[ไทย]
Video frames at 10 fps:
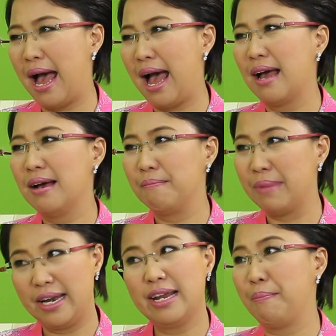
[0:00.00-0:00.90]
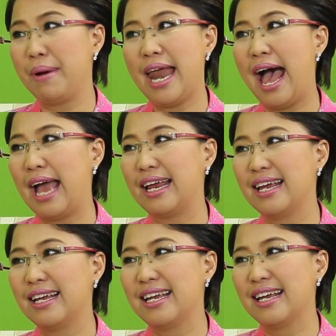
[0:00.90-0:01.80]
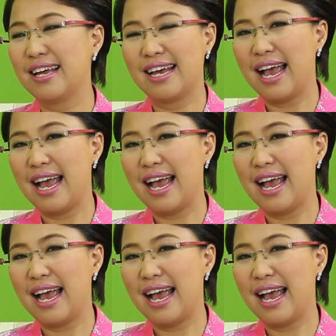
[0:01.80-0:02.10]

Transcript: มาเหมือนเดิมไม่ได้ครับ